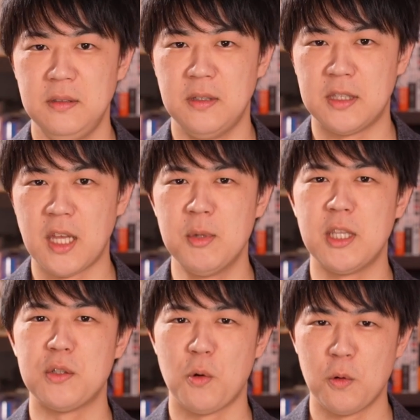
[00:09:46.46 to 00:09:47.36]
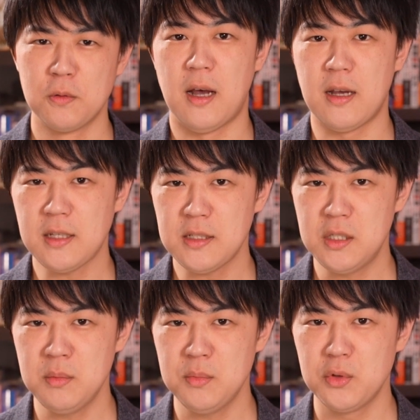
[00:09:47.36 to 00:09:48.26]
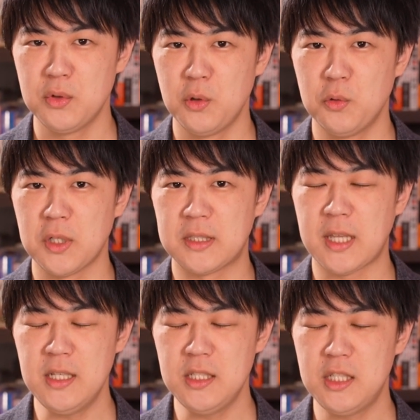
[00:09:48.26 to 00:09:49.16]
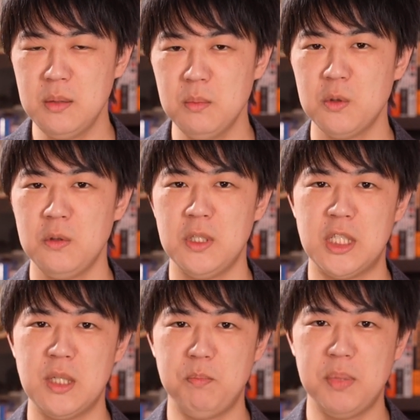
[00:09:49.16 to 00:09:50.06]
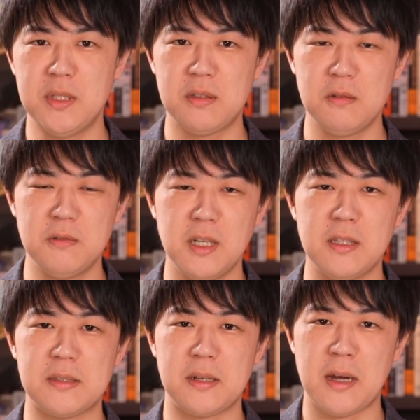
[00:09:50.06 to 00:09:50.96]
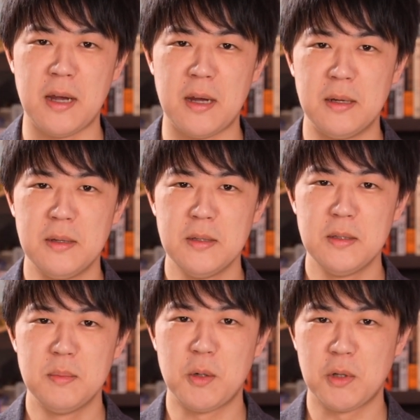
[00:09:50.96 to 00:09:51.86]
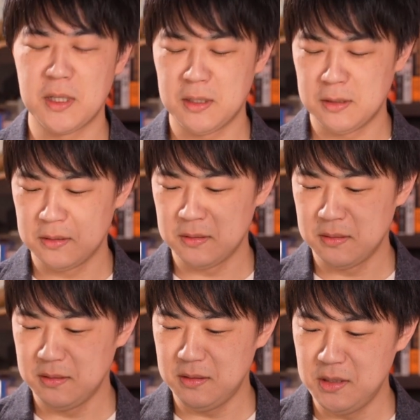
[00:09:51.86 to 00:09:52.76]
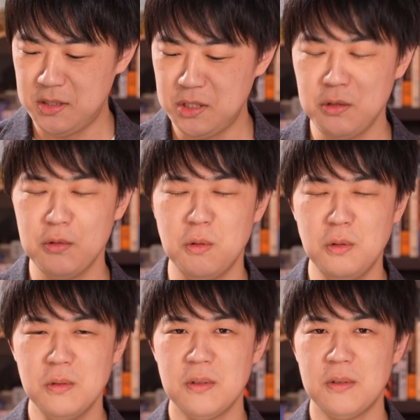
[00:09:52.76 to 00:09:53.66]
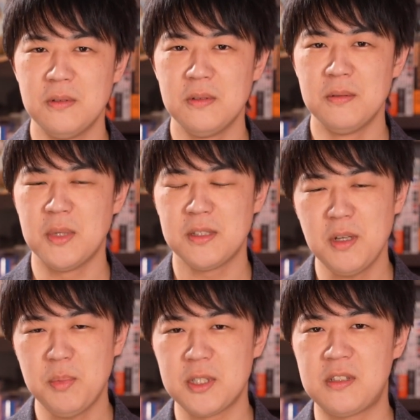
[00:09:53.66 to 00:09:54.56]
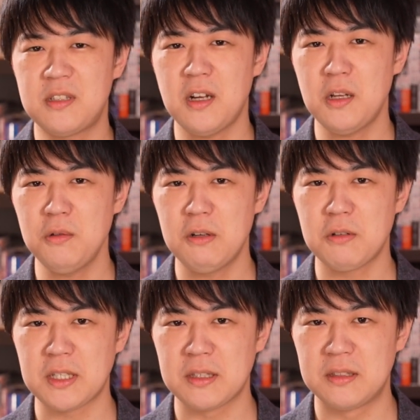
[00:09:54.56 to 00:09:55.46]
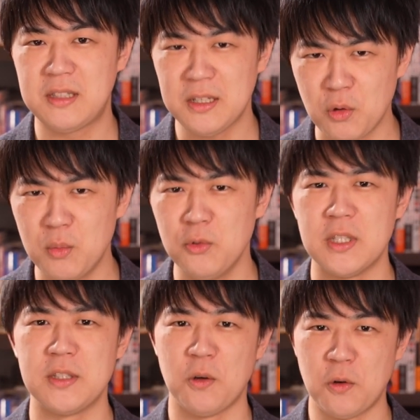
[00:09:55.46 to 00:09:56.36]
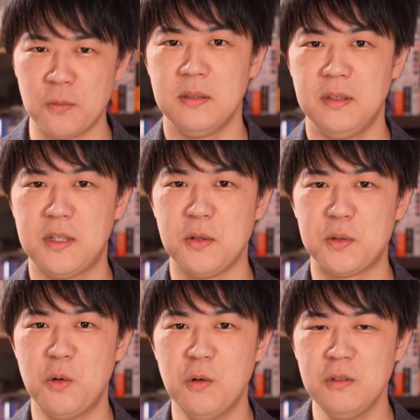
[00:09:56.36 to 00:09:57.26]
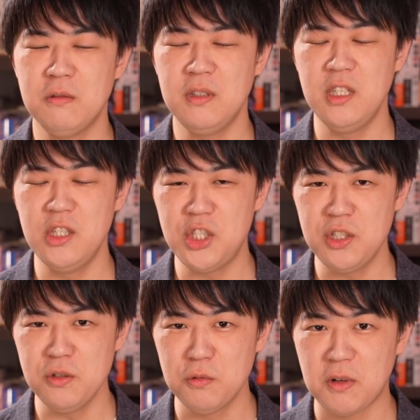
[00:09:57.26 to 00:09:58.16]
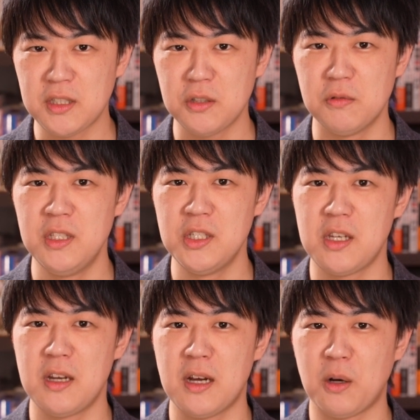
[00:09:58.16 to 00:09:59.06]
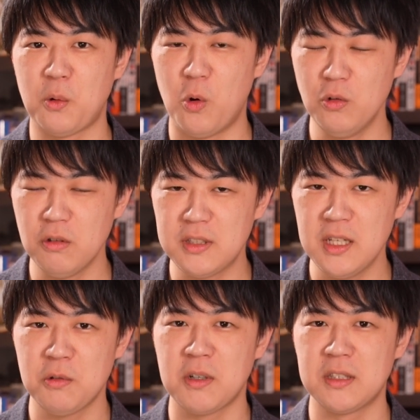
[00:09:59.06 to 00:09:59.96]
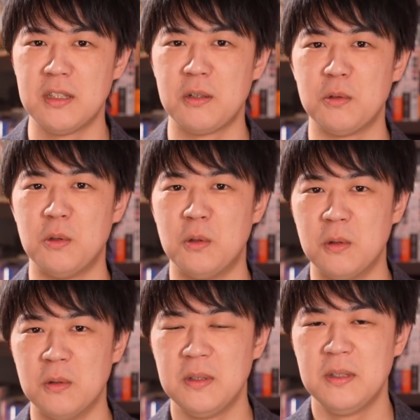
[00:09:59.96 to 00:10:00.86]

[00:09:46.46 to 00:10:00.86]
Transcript: いやダメでしょ。朝日新聞のような大新聞に執筆するぐらいですから、これ一流のまあそれやっぱり力のある方だと思うんですよ。だけどそういう一流の方の認識がこの程度かってなると、